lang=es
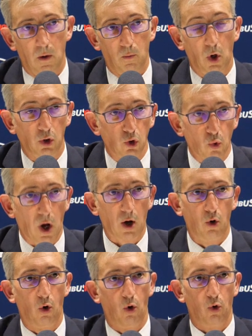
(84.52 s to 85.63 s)
Bueno, yo nunca
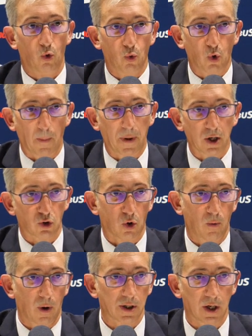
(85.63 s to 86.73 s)
nunca pienso
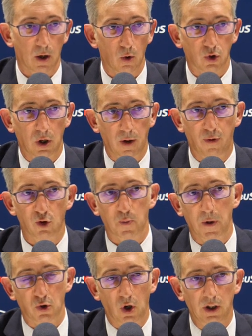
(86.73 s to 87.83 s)
cómo van a ser los inicios,
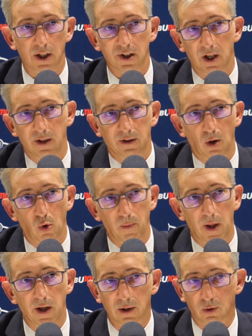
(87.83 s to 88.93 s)
pienso en el día siguiente, en lo
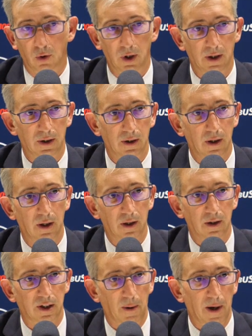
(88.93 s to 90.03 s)
inmediato,
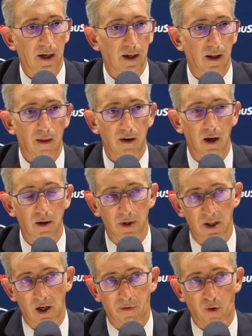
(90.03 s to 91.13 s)
en, trabajar cada día y
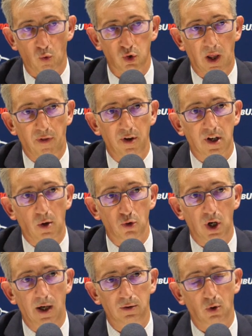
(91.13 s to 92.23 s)
más en las circunstancias que
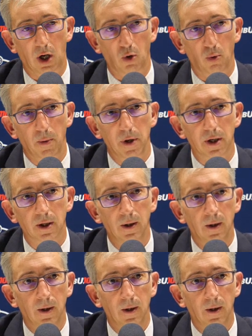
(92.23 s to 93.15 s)
nos ha tocado vivir.